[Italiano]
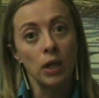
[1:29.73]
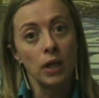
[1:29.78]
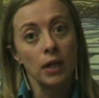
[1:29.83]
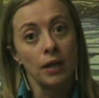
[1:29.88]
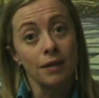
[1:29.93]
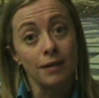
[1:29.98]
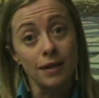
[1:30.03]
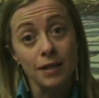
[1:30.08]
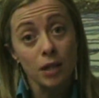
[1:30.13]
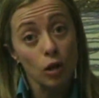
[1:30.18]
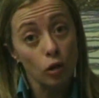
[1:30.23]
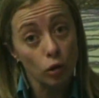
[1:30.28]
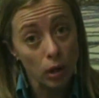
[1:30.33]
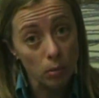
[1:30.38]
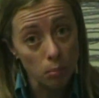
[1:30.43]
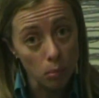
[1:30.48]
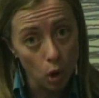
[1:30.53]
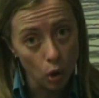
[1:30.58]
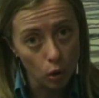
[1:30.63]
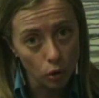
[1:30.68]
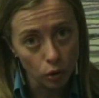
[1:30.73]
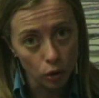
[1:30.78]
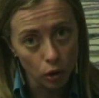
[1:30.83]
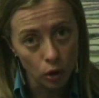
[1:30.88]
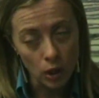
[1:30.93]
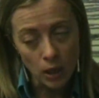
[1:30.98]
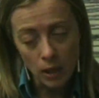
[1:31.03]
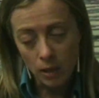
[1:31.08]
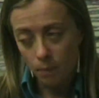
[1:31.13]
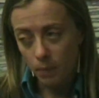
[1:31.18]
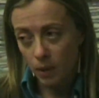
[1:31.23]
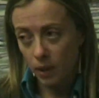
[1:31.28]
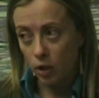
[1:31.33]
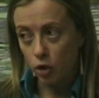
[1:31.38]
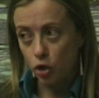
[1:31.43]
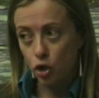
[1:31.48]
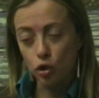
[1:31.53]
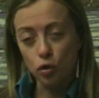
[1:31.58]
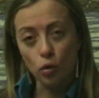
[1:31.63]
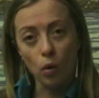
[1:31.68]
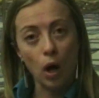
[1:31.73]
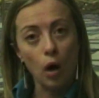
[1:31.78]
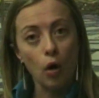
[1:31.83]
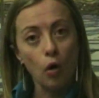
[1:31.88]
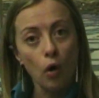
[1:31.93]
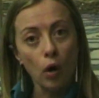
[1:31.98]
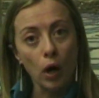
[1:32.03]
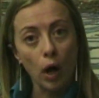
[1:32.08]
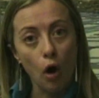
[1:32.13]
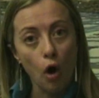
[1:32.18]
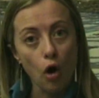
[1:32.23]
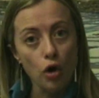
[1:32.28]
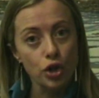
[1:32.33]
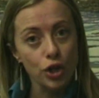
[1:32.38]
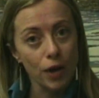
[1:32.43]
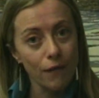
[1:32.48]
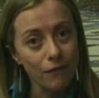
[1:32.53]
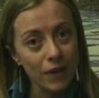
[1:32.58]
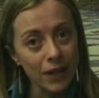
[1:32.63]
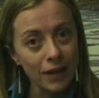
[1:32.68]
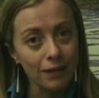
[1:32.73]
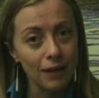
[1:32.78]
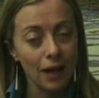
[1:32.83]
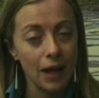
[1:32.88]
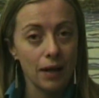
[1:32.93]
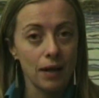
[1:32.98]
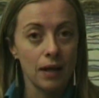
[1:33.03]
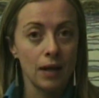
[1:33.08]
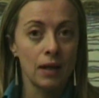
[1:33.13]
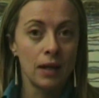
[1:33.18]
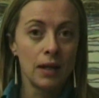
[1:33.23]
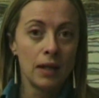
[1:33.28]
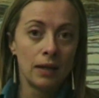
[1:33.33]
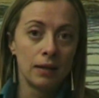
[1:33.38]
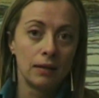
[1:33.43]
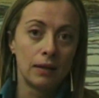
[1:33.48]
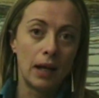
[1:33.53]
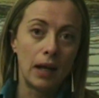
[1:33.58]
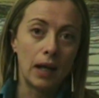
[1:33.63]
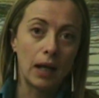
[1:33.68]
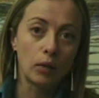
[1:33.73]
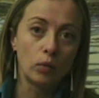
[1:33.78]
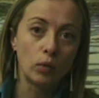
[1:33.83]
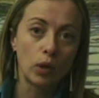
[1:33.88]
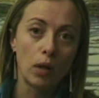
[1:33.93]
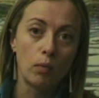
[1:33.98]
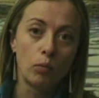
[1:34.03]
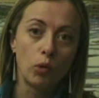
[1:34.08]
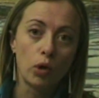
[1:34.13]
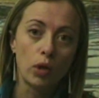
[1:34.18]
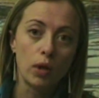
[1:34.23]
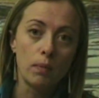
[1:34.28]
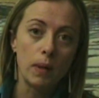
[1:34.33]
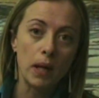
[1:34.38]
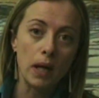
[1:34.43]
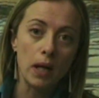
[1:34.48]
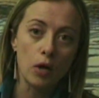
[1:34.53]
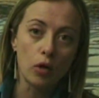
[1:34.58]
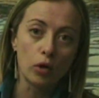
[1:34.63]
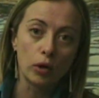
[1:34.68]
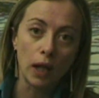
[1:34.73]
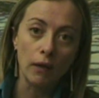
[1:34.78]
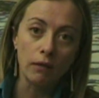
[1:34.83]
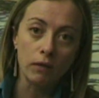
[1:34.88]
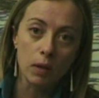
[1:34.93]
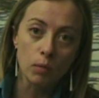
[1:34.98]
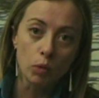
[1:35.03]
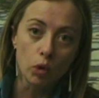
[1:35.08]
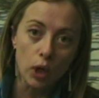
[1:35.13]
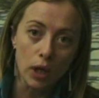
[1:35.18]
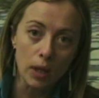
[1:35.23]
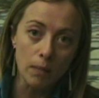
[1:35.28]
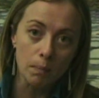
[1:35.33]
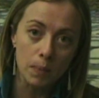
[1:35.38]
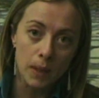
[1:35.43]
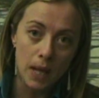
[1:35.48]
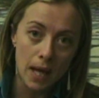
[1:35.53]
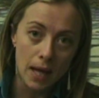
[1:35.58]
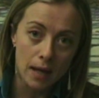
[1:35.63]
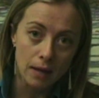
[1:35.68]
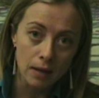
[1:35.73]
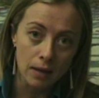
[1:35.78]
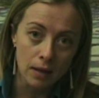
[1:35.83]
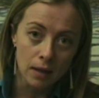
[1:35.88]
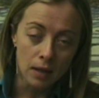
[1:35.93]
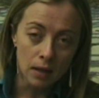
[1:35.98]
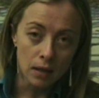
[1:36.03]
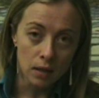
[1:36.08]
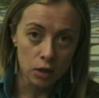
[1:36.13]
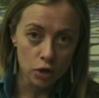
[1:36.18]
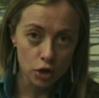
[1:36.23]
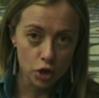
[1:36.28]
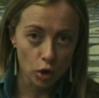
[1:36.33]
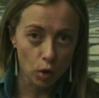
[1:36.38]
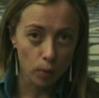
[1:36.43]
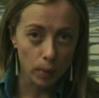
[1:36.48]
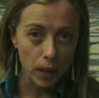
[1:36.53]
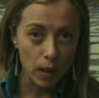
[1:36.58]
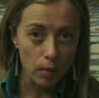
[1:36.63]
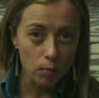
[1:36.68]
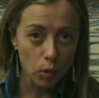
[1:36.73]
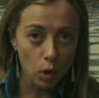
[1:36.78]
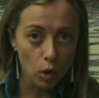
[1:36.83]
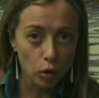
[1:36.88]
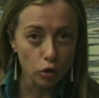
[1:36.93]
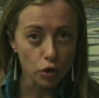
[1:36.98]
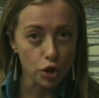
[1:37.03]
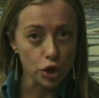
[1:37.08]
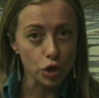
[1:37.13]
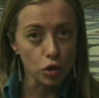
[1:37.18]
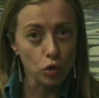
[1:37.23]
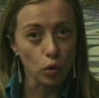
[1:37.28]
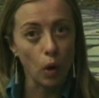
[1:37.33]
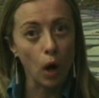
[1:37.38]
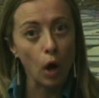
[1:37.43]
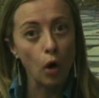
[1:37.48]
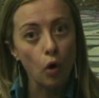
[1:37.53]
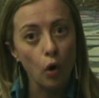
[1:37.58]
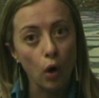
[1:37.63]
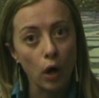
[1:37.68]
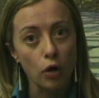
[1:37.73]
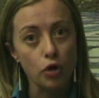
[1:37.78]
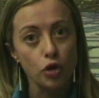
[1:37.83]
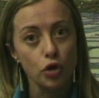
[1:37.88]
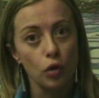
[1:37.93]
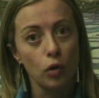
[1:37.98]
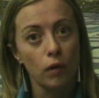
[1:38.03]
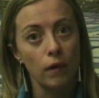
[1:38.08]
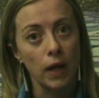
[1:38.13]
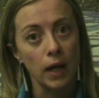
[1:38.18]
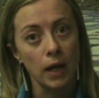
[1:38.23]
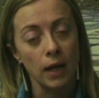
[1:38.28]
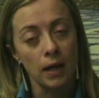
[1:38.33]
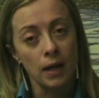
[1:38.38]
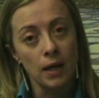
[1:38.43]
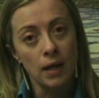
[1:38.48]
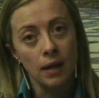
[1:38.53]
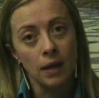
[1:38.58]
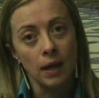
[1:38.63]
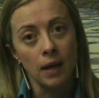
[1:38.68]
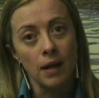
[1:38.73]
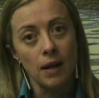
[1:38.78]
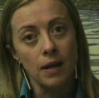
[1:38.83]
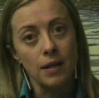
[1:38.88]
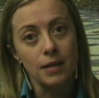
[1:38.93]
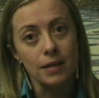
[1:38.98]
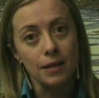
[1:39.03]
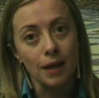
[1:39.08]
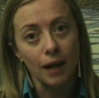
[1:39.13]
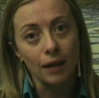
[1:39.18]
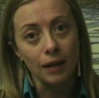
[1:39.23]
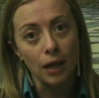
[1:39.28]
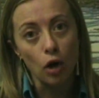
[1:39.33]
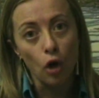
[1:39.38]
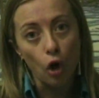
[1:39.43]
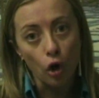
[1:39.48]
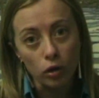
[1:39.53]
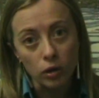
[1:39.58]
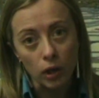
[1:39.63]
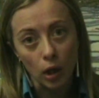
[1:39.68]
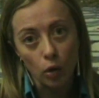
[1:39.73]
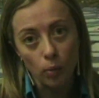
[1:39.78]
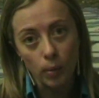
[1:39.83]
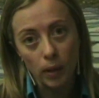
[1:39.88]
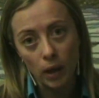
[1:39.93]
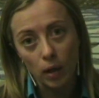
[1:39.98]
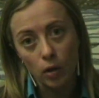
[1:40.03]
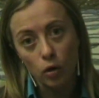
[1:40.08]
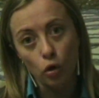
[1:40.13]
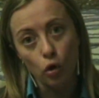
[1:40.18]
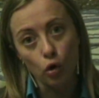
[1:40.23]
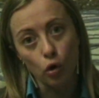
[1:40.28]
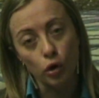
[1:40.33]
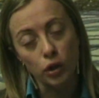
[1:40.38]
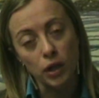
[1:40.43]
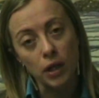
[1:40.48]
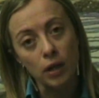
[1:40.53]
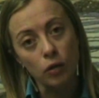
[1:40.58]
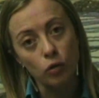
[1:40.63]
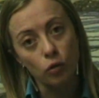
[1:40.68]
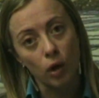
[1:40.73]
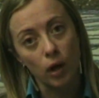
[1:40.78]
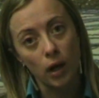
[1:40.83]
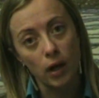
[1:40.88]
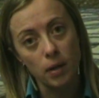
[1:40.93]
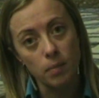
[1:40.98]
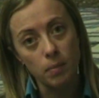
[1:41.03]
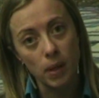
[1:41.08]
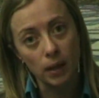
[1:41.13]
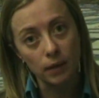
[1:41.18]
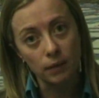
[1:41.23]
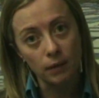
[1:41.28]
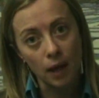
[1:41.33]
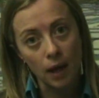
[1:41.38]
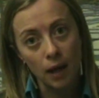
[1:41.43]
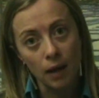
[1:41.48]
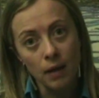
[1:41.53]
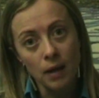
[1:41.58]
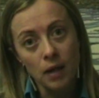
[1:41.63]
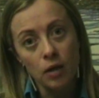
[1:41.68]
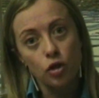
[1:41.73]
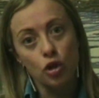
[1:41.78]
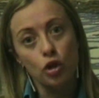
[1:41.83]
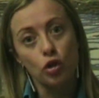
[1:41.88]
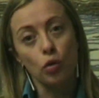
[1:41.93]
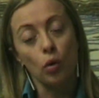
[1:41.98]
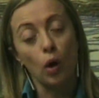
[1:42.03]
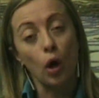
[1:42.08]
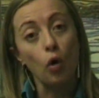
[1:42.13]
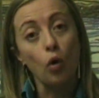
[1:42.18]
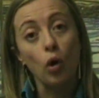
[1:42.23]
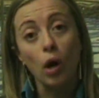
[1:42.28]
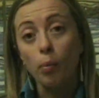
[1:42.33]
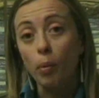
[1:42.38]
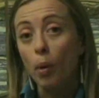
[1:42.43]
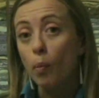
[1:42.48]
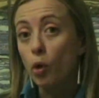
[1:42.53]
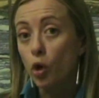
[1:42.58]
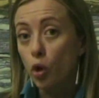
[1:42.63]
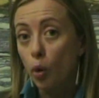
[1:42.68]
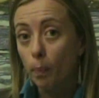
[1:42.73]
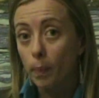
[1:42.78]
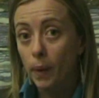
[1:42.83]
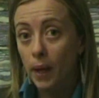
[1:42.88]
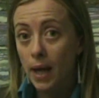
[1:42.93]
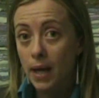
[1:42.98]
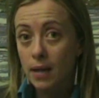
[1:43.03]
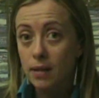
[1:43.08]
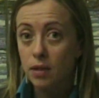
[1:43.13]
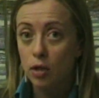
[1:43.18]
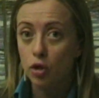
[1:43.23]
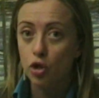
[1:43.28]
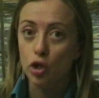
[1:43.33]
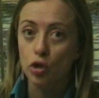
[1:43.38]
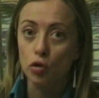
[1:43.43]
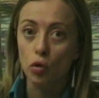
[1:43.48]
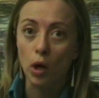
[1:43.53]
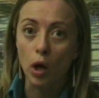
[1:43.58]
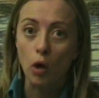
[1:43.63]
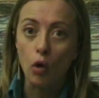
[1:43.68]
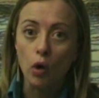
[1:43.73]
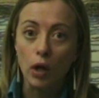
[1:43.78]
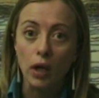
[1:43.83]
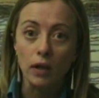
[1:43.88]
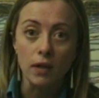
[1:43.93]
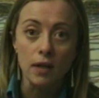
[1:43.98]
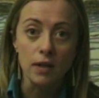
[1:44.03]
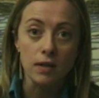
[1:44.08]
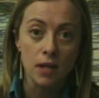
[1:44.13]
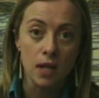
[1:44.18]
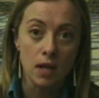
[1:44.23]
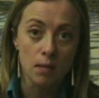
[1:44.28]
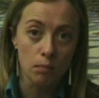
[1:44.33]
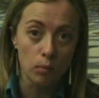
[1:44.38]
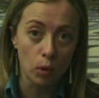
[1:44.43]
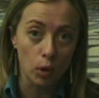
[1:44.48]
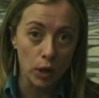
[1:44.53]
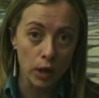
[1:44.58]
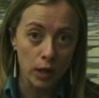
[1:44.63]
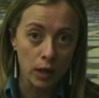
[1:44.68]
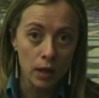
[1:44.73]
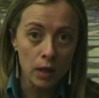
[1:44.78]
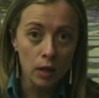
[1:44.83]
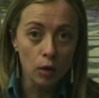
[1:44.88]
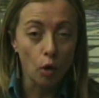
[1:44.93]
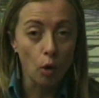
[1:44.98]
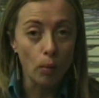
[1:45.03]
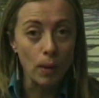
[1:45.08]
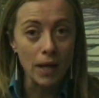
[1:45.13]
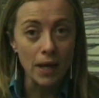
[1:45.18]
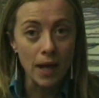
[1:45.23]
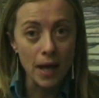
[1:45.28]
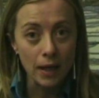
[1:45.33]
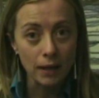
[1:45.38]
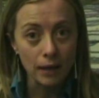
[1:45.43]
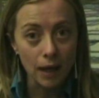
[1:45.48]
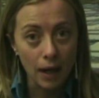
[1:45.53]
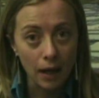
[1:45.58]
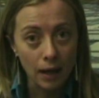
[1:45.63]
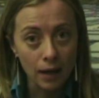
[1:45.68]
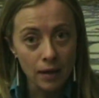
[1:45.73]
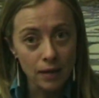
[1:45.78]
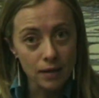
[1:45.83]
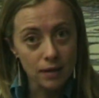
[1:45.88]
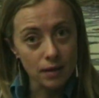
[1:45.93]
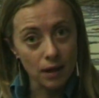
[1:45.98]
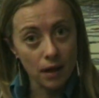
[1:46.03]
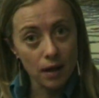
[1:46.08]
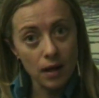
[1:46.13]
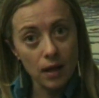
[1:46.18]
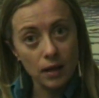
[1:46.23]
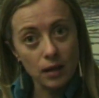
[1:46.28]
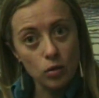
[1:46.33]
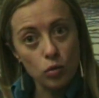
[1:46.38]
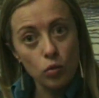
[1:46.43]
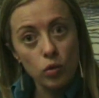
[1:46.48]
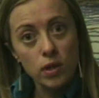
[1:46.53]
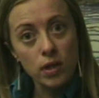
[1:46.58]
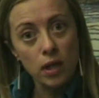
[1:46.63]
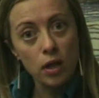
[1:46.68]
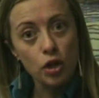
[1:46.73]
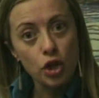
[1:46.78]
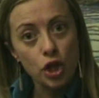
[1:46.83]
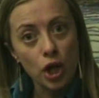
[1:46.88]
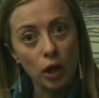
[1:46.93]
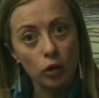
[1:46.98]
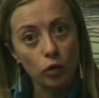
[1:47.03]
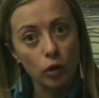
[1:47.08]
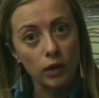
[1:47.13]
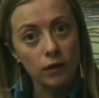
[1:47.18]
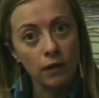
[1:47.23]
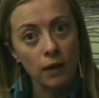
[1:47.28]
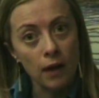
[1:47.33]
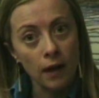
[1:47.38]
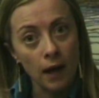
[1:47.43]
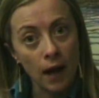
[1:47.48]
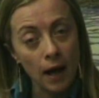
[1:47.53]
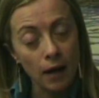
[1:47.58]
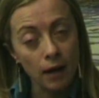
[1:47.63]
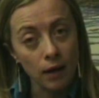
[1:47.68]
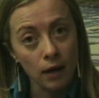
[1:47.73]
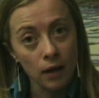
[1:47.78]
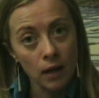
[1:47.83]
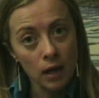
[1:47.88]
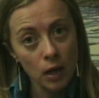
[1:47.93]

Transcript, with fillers: il destino del mondo, perché ci sono ancora oggi a vent'anni dalla caduta del muro di Berlino tanti muri in piedi in giro per il mondo, ci sono ancora giovani che nelle strade lottano per il loro diritto alla libertà, ci sono ancora popoli oppressi e ci sono ancora dei simboli come Neda sdraiata sul selciato a Teheran